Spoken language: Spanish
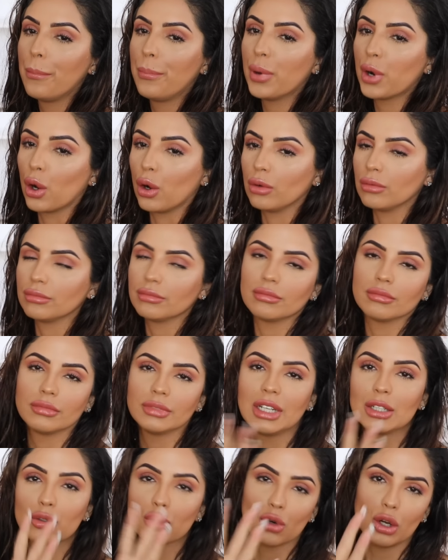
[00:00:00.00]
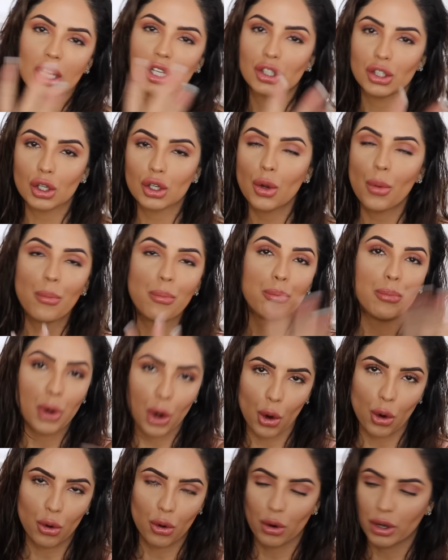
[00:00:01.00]
Pro, de su colección
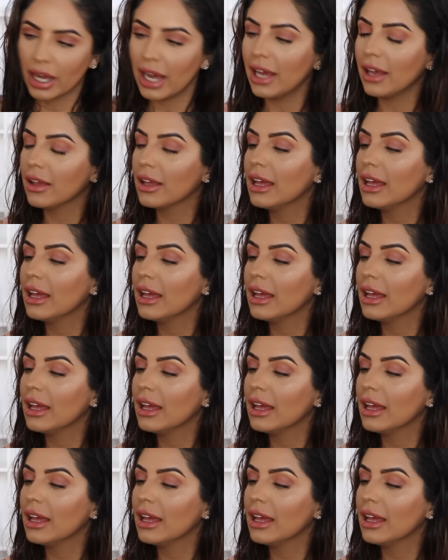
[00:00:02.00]
Pro, ¿ok?